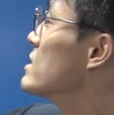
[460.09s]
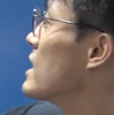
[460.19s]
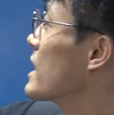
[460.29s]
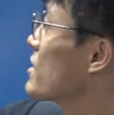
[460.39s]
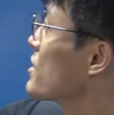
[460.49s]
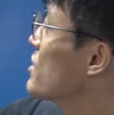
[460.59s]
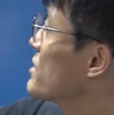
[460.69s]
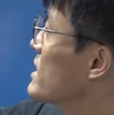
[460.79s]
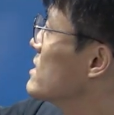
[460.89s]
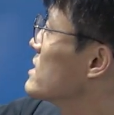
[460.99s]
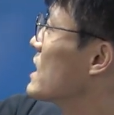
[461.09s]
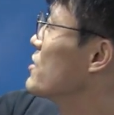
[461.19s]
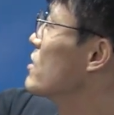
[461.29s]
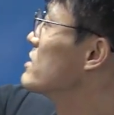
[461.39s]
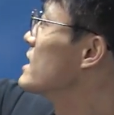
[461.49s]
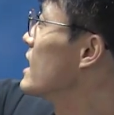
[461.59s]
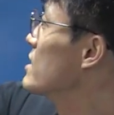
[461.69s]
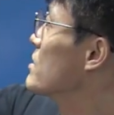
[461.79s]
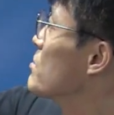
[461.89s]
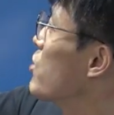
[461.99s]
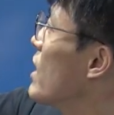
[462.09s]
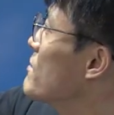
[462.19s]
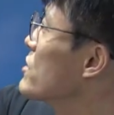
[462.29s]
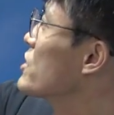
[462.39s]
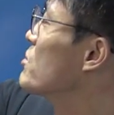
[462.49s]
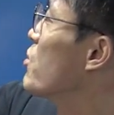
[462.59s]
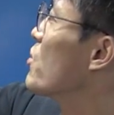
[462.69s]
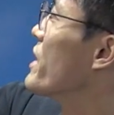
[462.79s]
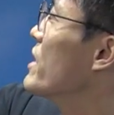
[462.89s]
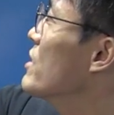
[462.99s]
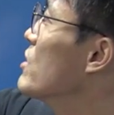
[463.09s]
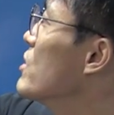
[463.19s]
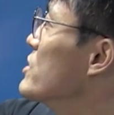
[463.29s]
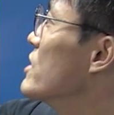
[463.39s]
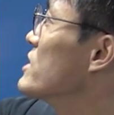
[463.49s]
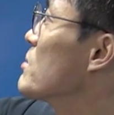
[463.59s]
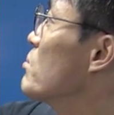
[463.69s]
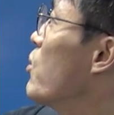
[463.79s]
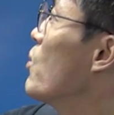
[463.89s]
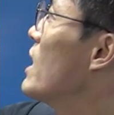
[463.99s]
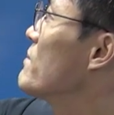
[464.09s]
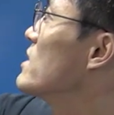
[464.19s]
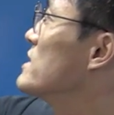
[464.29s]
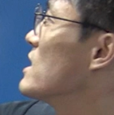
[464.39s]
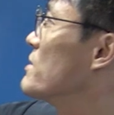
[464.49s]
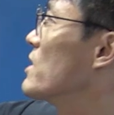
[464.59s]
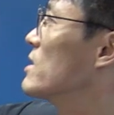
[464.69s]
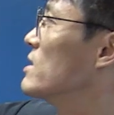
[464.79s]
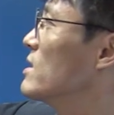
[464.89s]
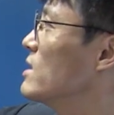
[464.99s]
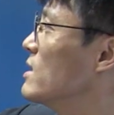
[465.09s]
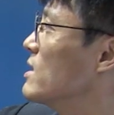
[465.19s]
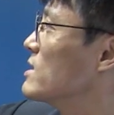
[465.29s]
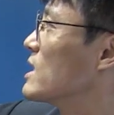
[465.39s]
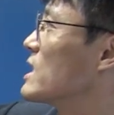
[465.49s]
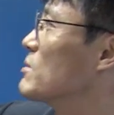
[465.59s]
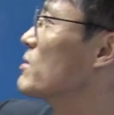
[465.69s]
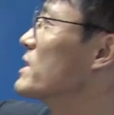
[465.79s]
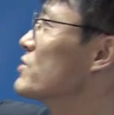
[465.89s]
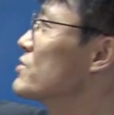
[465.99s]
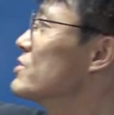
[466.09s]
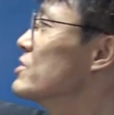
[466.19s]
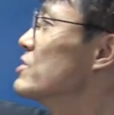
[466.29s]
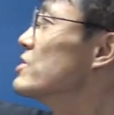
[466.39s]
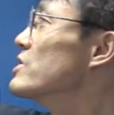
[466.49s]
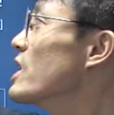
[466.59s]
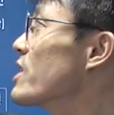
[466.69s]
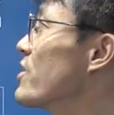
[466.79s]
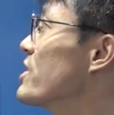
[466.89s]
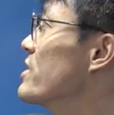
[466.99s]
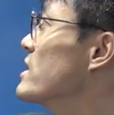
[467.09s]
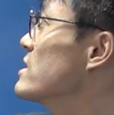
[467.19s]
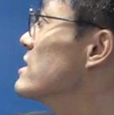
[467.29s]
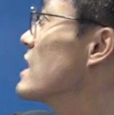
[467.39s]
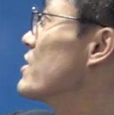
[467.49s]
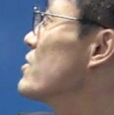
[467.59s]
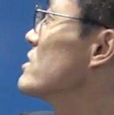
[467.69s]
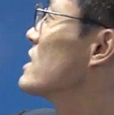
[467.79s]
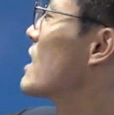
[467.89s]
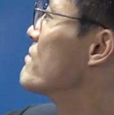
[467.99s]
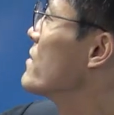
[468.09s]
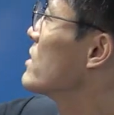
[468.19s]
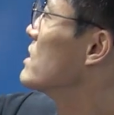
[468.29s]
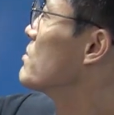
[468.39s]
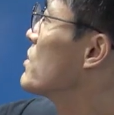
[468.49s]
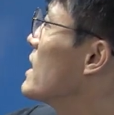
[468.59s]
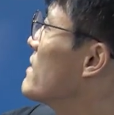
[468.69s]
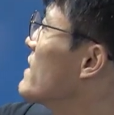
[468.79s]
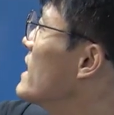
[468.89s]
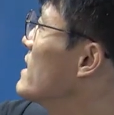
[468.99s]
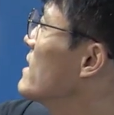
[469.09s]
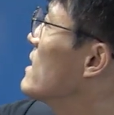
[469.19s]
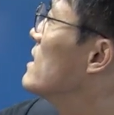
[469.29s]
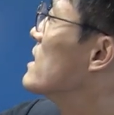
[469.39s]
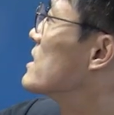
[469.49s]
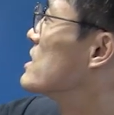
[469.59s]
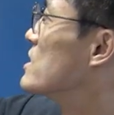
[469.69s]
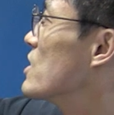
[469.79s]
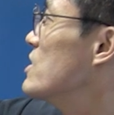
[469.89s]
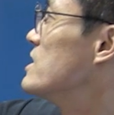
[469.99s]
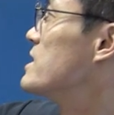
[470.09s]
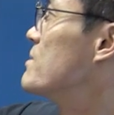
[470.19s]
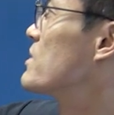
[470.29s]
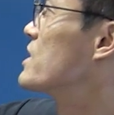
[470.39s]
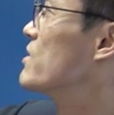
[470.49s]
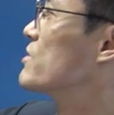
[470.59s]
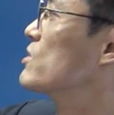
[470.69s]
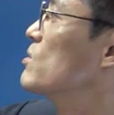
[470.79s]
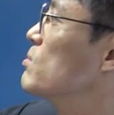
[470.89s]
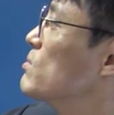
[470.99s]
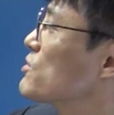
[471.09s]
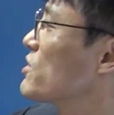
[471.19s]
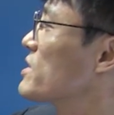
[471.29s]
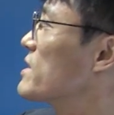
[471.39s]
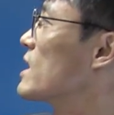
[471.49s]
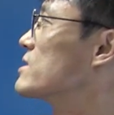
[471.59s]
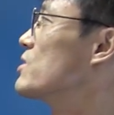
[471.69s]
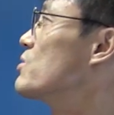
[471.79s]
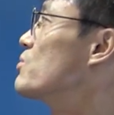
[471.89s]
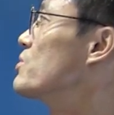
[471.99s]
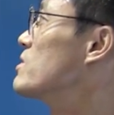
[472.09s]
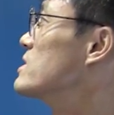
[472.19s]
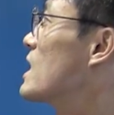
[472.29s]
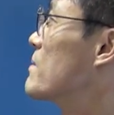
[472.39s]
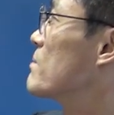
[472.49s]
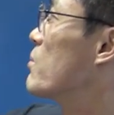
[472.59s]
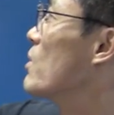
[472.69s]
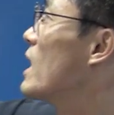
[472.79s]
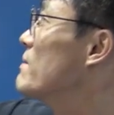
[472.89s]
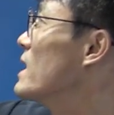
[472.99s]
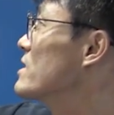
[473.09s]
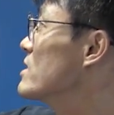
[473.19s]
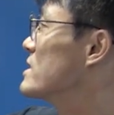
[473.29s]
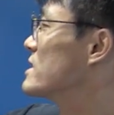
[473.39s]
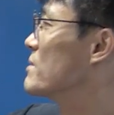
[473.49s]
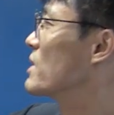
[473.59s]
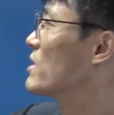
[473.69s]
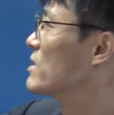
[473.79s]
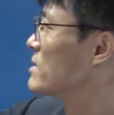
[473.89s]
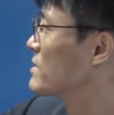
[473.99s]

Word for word: 자, 양형위원회는 자, 위원장 포함, 여기도 2포네요. 위원장 포함 13명. 자, 대법원에 두는 영영위원회는 야, 위원장 한 명을 포함한 13명의 위원으로 구성된다. 그래서 위원장 포함한 13명.